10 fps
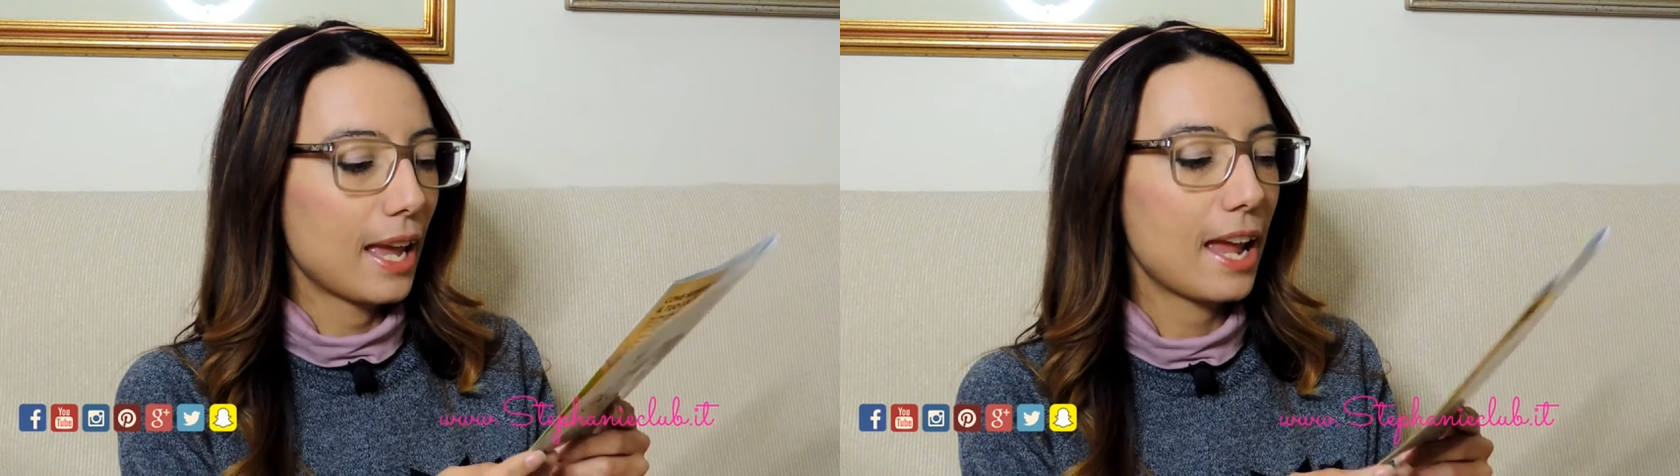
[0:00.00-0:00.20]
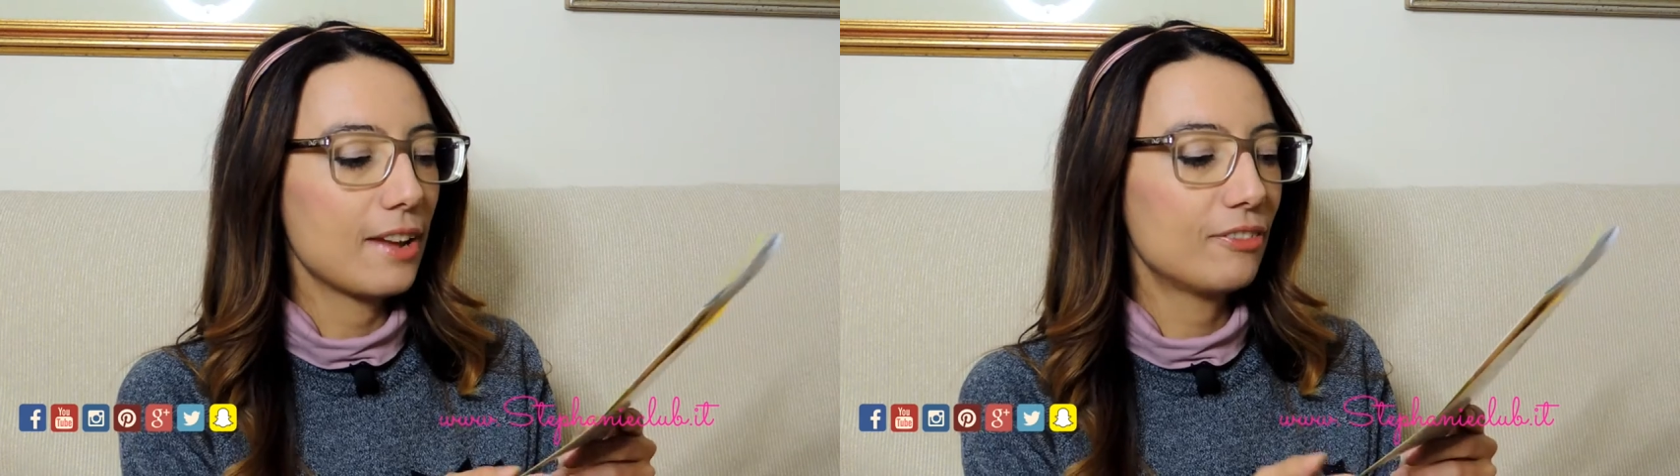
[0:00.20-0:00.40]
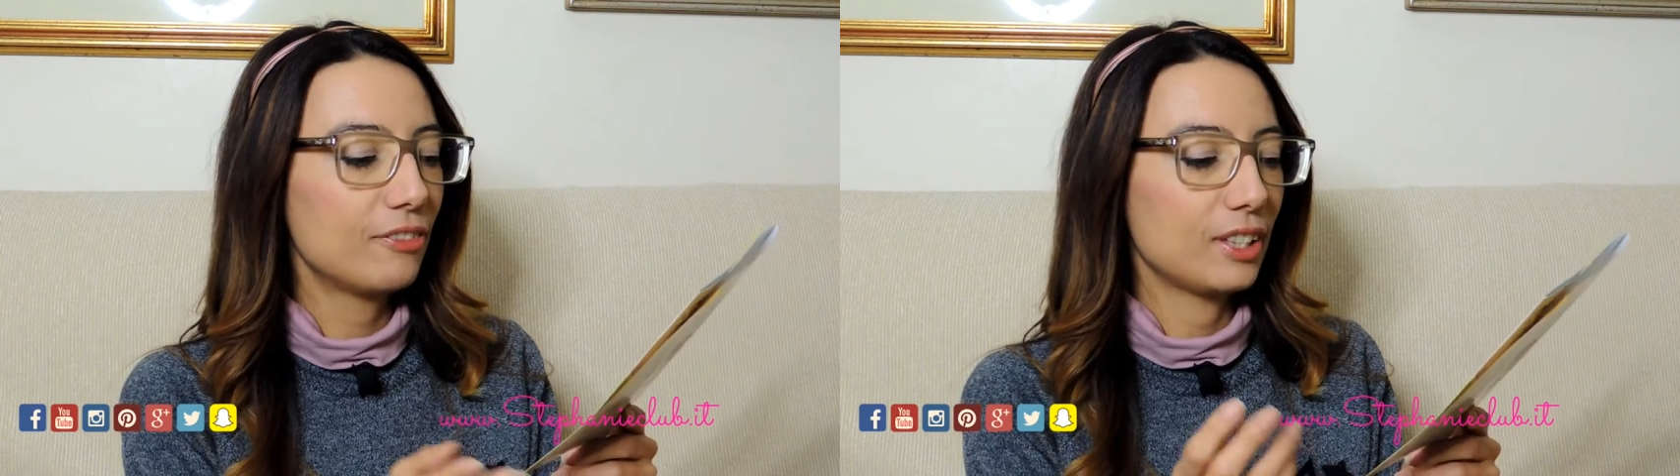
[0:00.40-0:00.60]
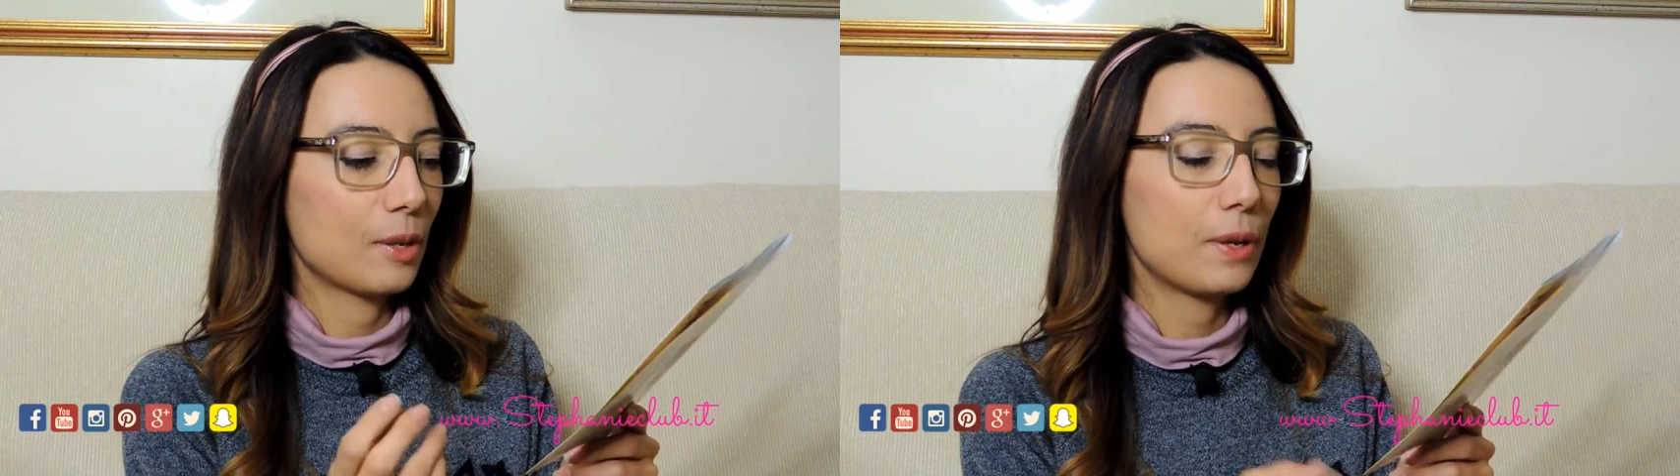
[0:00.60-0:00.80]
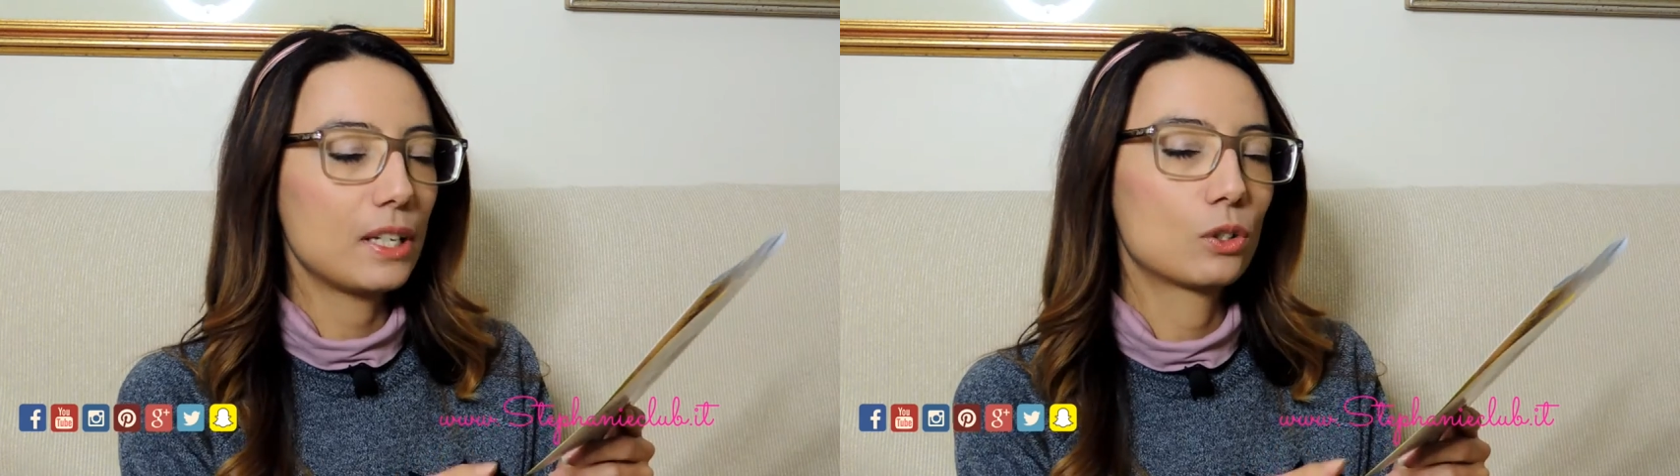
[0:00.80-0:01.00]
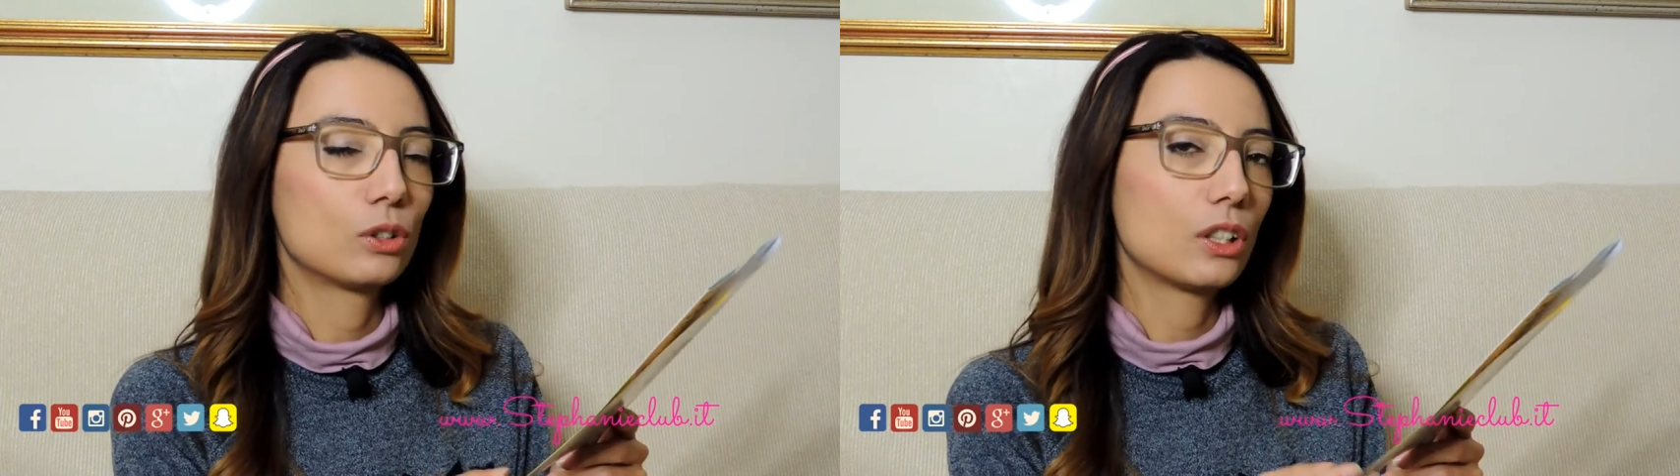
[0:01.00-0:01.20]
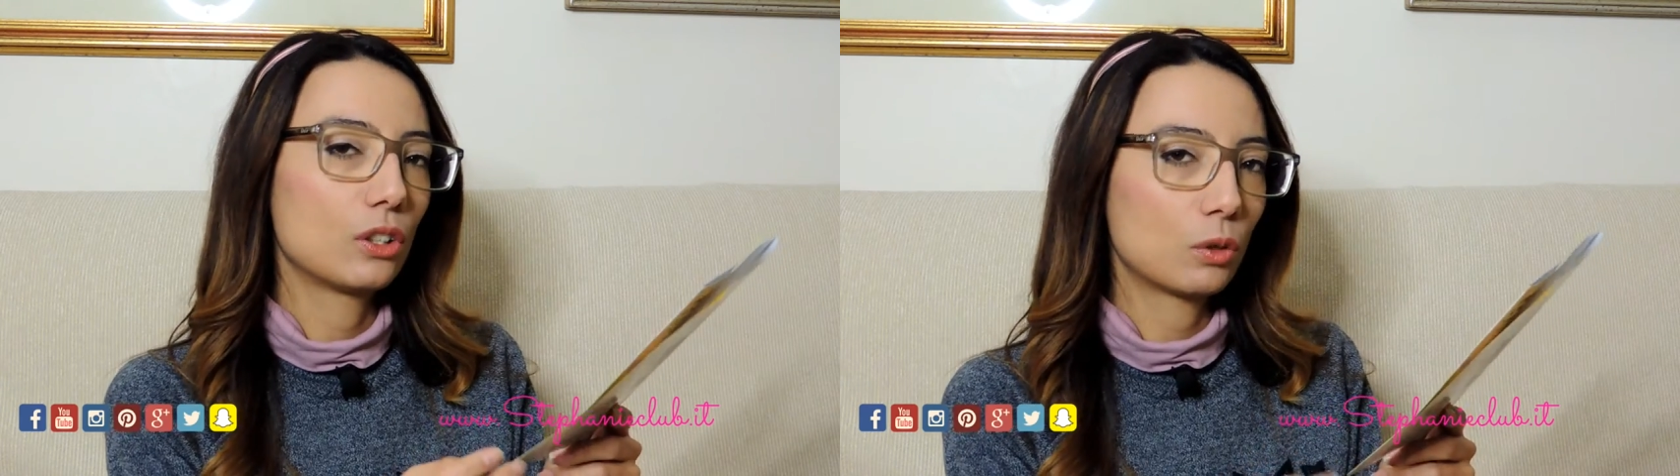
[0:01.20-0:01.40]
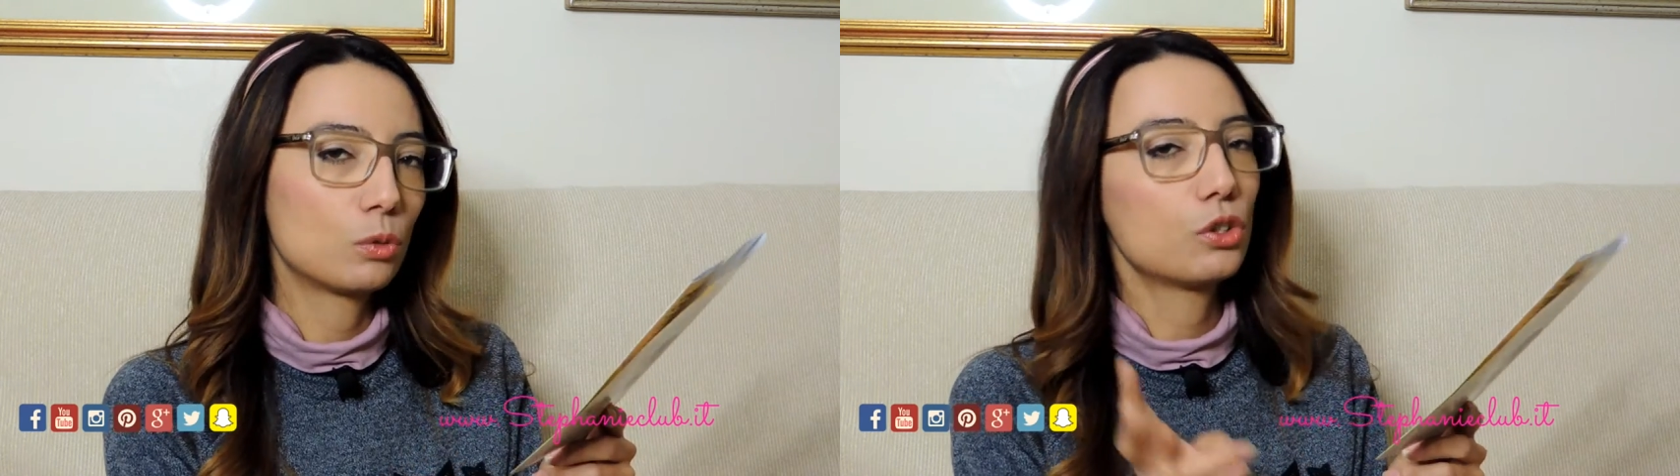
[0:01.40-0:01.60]
E infine per il
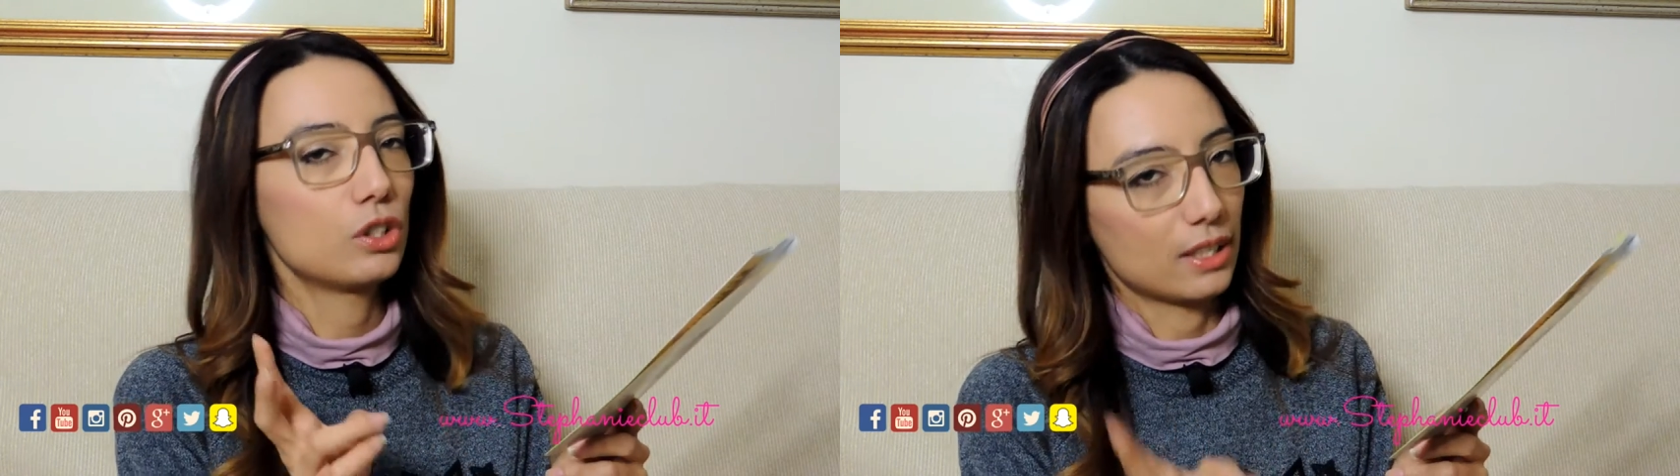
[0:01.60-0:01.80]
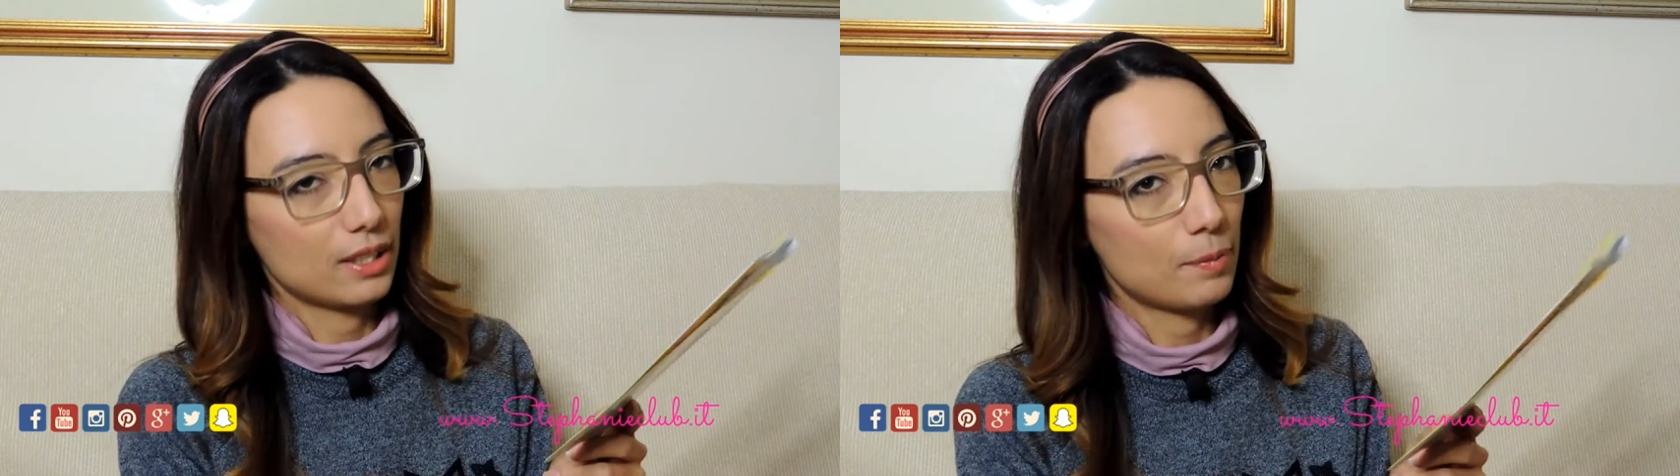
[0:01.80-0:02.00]
coltello da cucina,